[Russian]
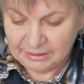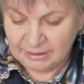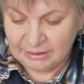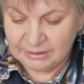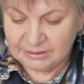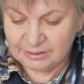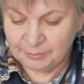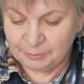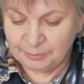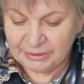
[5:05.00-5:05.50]

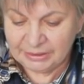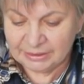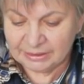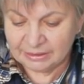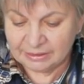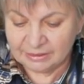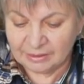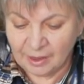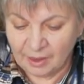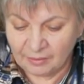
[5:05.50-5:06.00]
И теперь
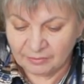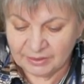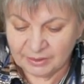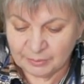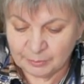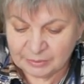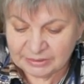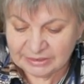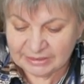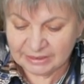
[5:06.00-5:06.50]

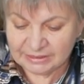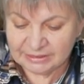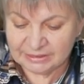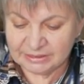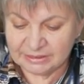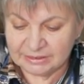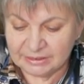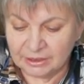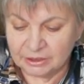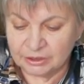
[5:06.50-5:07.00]
главное
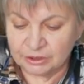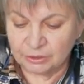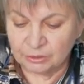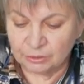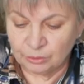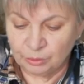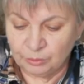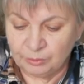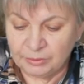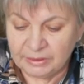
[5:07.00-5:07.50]
посадить наш
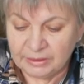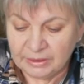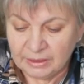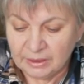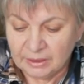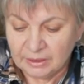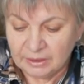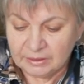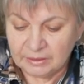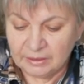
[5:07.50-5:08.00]
клубень
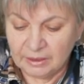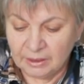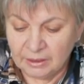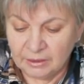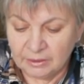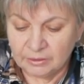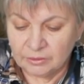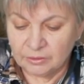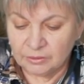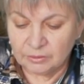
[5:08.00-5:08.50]

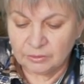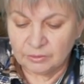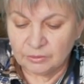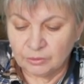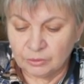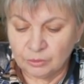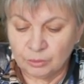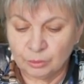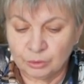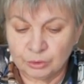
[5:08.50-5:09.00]
на
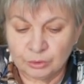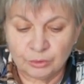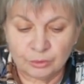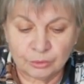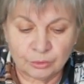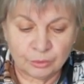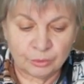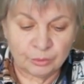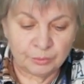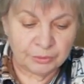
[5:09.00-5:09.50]

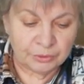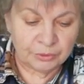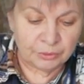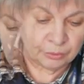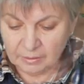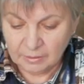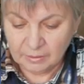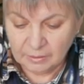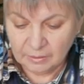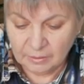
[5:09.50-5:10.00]
нужную
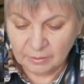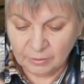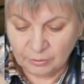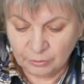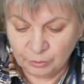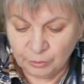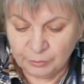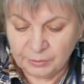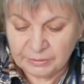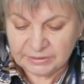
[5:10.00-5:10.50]
глубину.
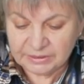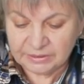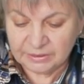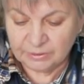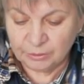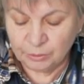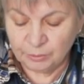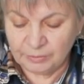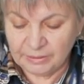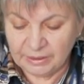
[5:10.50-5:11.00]
Клубень
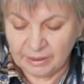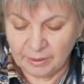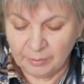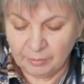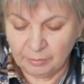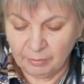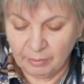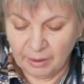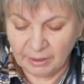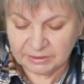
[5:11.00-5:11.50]

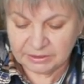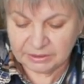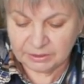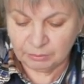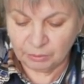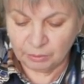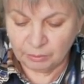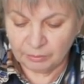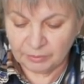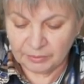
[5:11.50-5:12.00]
заглубляем
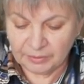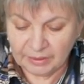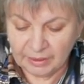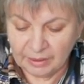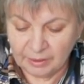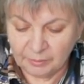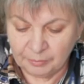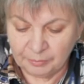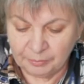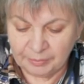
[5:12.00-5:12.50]
максимум
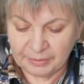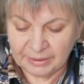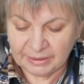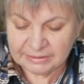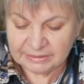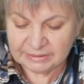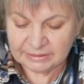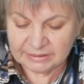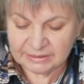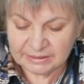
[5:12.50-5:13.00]
на
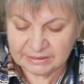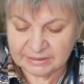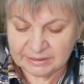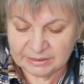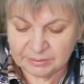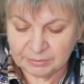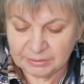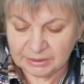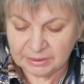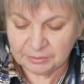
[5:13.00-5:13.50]

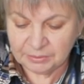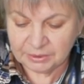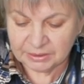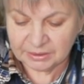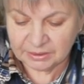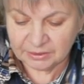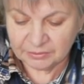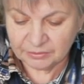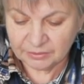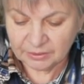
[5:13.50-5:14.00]
5-10
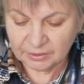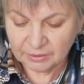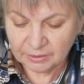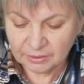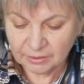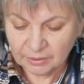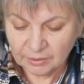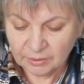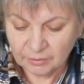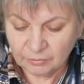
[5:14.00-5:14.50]
миллиметров.
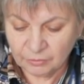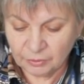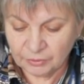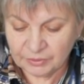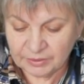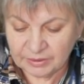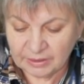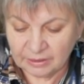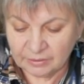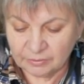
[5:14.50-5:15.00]

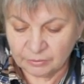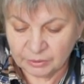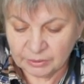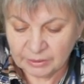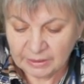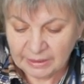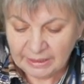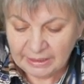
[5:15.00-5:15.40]
Вот так вот.